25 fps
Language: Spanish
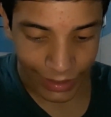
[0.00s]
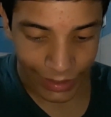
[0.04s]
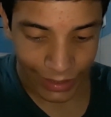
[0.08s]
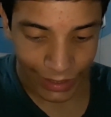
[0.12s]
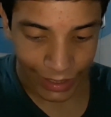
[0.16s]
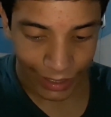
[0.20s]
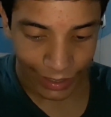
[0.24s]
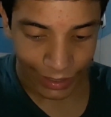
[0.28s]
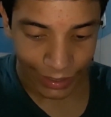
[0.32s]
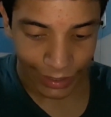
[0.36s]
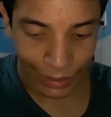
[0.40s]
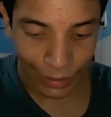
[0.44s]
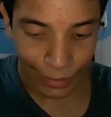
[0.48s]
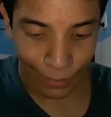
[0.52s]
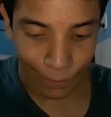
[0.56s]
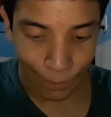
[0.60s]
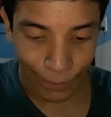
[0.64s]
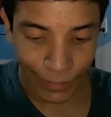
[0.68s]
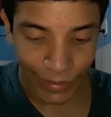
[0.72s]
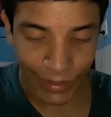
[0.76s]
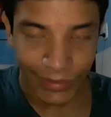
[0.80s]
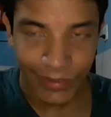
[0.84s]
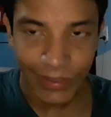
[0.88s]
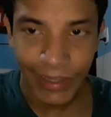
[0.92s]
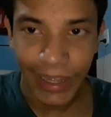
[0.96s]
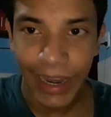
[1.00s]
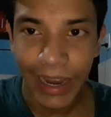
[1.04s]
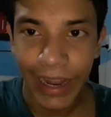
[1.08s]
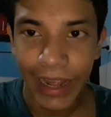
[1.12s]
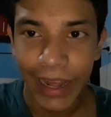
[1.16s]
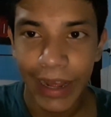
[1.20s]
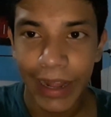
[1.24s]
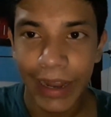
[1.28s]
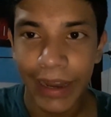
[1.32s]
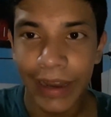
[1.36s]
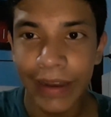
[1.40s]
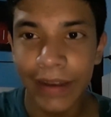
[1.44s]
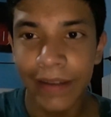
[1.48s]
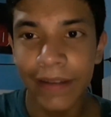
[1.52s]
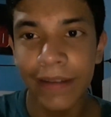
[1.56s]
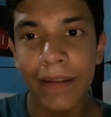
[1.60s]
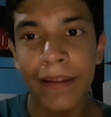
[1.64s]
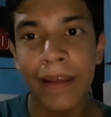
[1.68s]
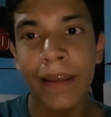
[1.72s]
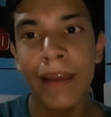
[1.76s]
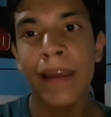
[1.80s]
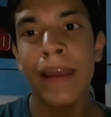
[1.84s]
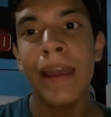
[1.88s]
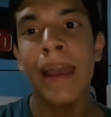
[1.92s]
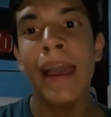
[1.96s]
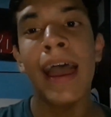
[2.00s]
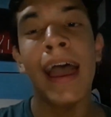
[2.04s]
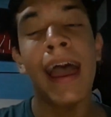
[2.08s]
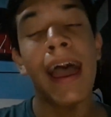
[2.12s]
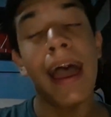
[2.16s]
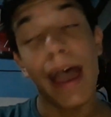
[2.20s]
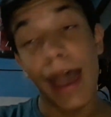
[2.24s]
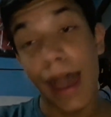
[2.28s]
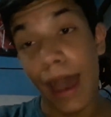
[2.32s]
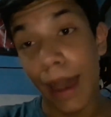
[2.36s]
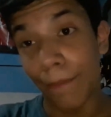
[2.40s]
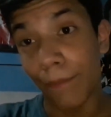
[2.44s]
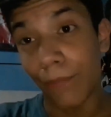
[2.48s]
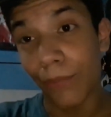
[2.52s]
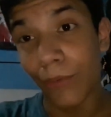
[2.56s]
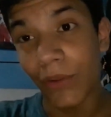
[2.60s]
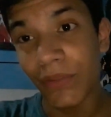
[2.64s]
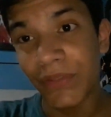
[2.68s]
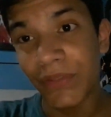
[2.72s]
y ahí empiezan a puro